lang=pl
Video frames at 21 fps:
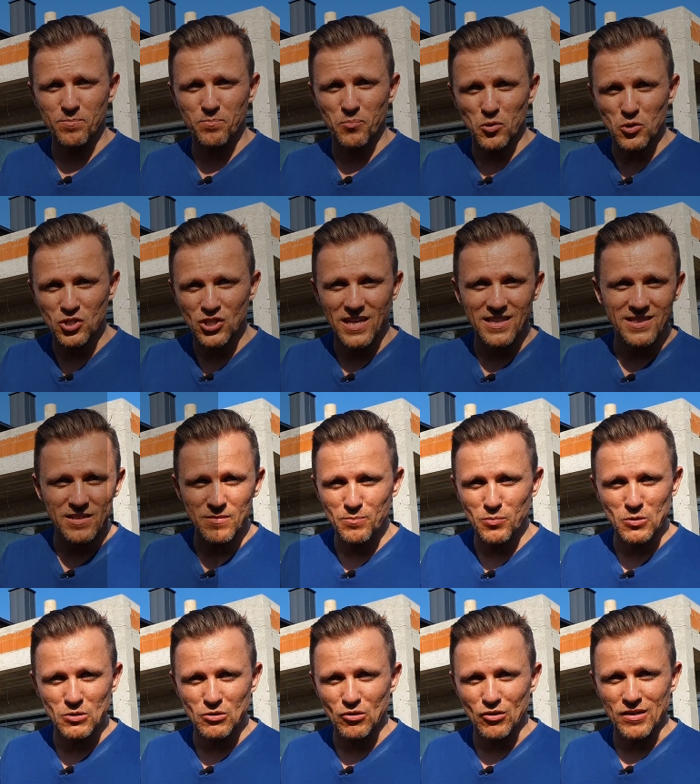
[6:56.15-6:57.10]
Pod żadnym
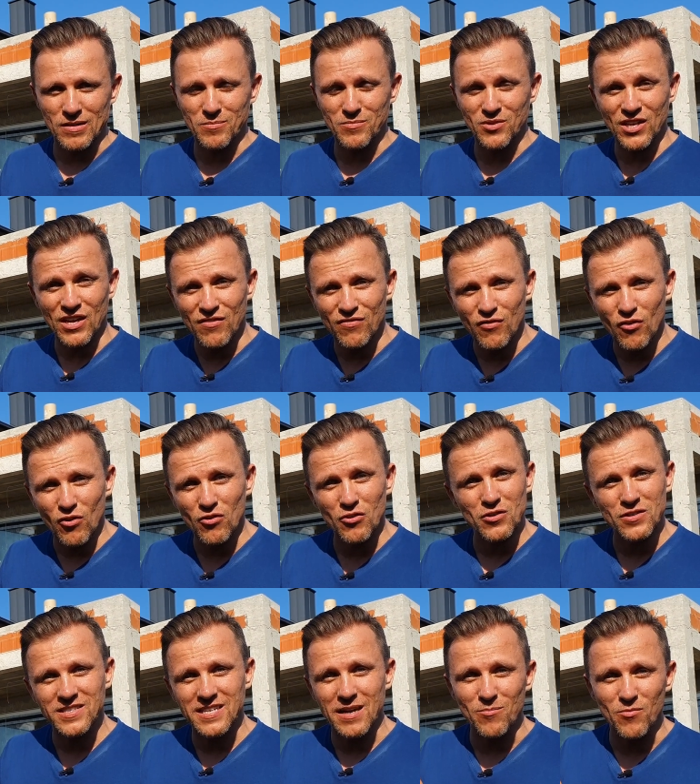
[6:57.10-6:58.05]
pozorem nie wolno
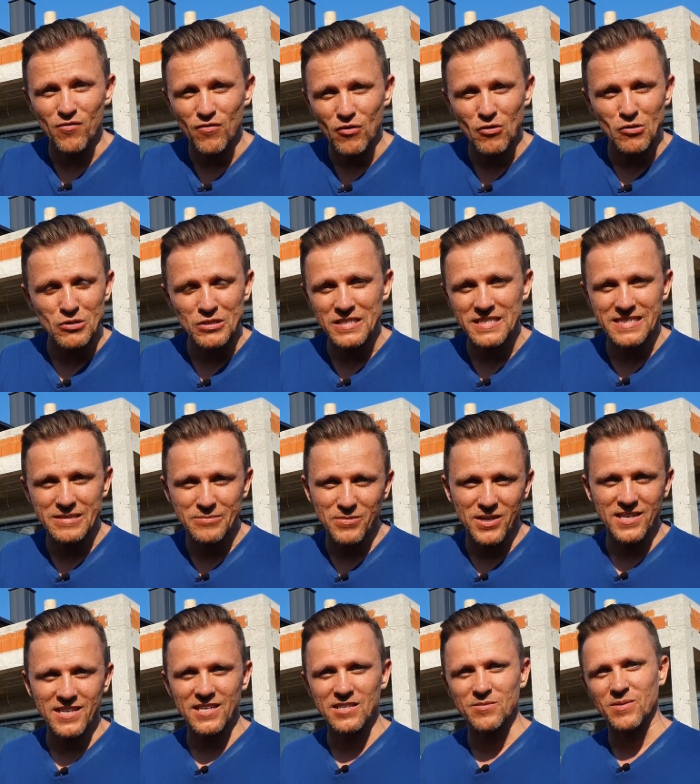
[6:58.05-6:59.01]
samowolnie
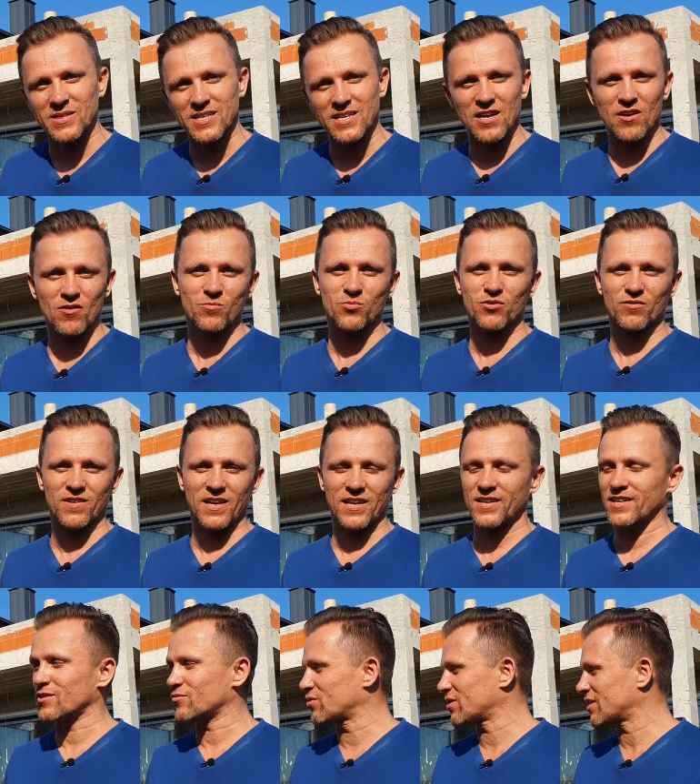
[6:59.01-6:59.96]
zmieniać materiałów
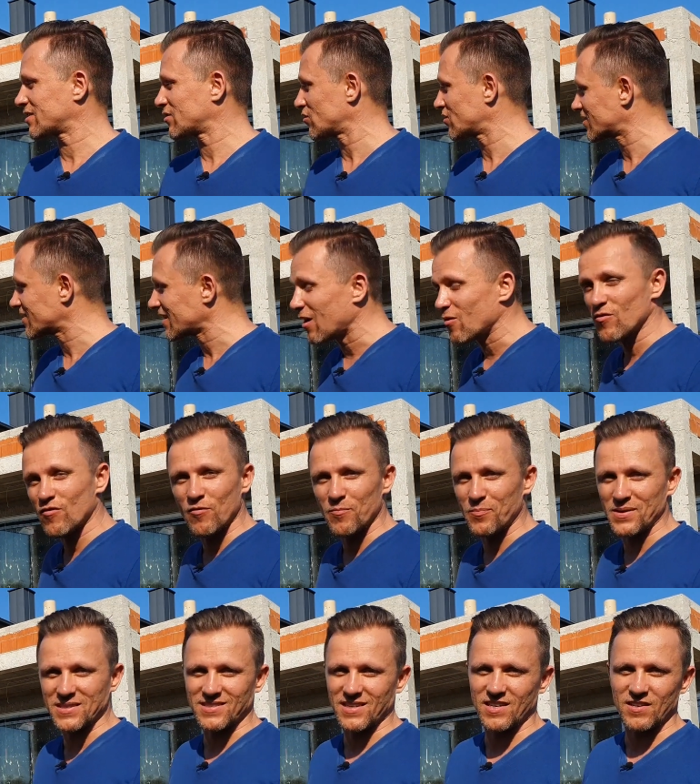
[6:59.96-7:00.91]
budowlanych, które zostały
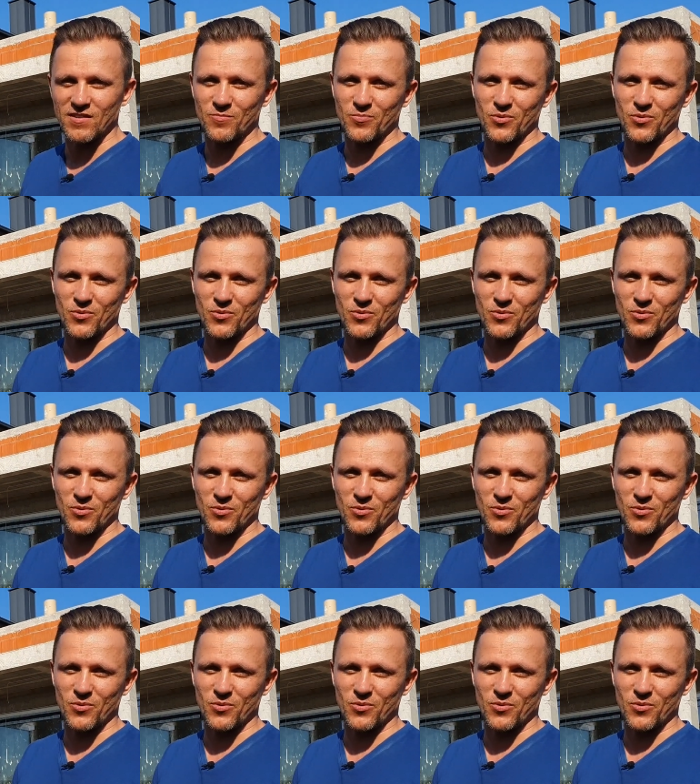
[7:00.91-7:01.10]
wpisane w